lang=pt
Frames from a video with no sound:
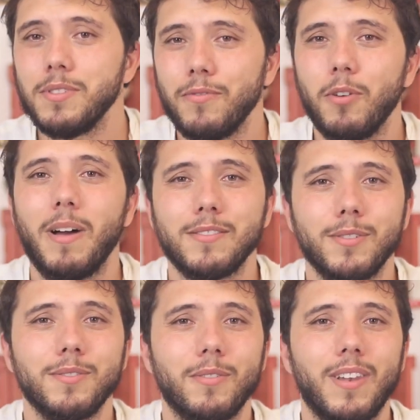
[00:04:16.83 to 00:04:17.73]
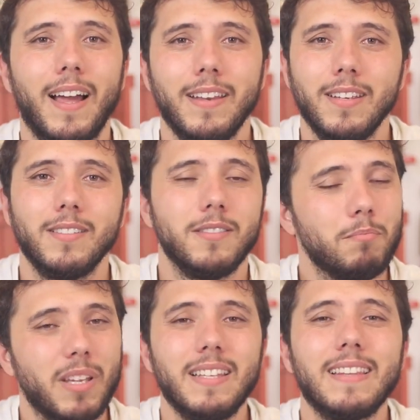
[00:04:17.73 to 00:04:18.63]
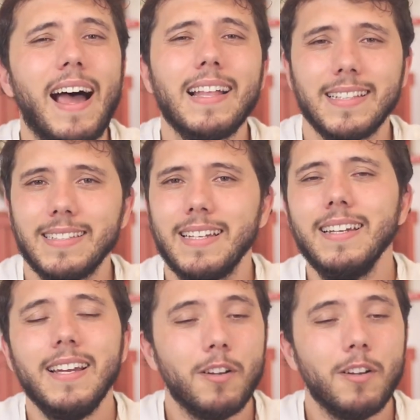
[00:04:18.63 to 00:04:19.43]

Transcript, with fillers: de informações online em Big Data, né?